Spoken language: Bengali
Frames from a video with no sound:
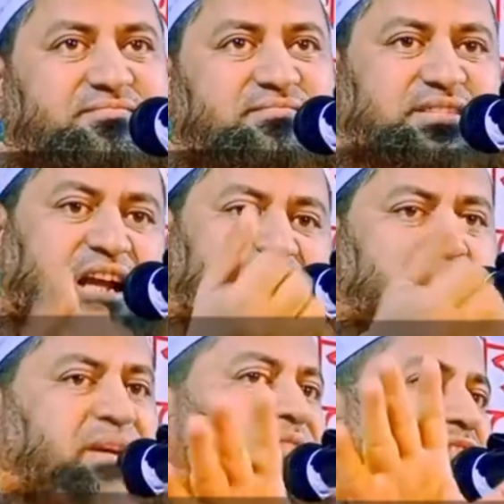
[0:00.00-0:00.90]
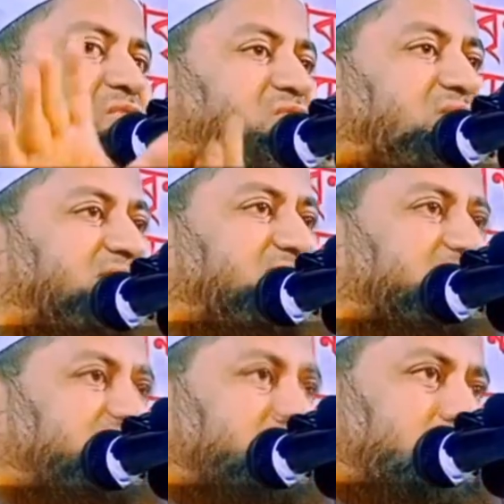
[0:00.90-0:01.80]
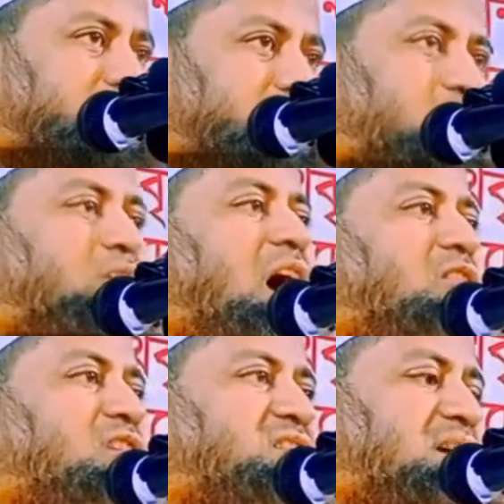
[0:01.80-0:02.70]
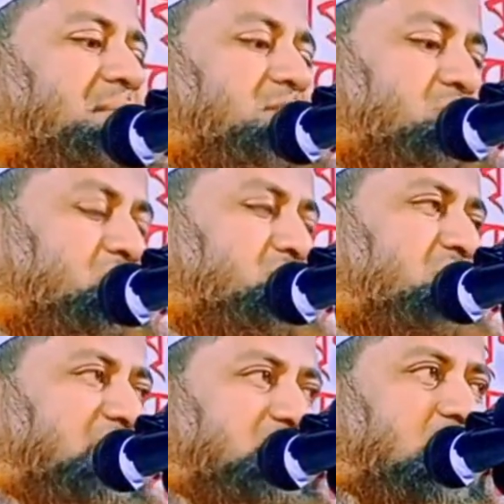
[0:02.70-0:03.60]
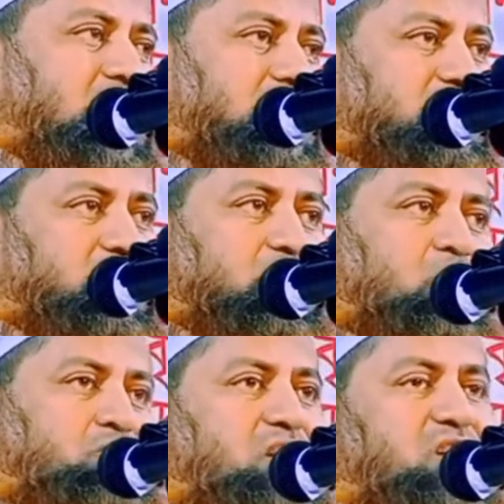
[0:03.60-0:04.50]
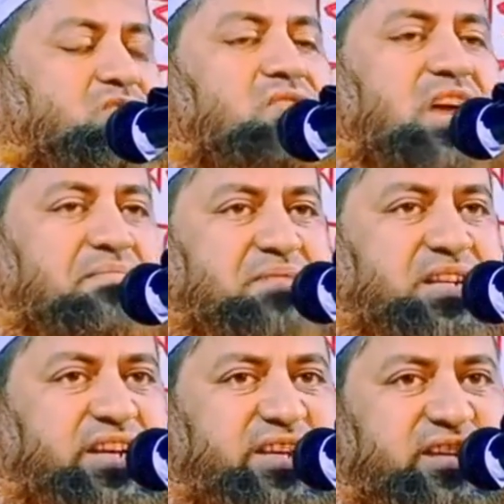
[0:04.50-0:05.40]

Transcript: তার চেয়ে মেরে ফেল উদাহরণ হিসাবে ছোট্ট একটা ঘটনা শোনায় আপনাদেরকে